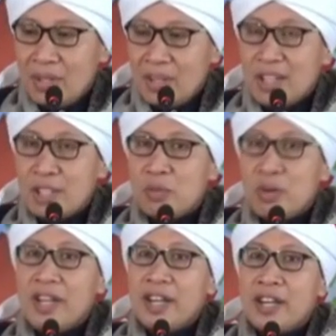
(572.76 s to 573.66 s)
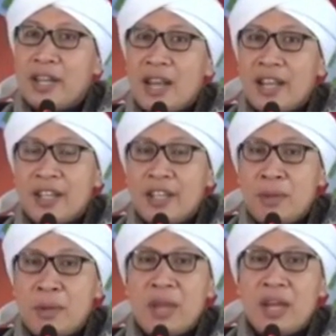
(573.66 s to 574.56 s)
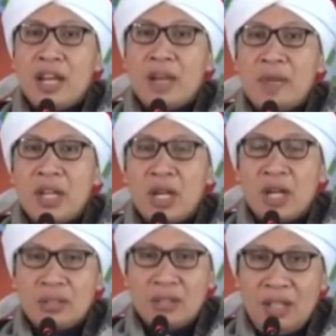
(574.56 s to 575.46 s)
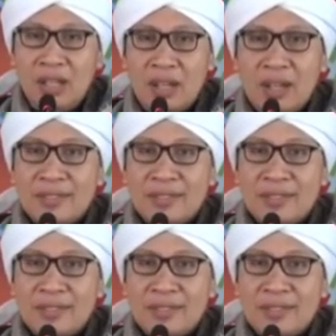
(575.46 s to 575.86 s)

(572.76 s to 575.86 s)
Dan semua yang di langit dan bumi adalah milik Allah.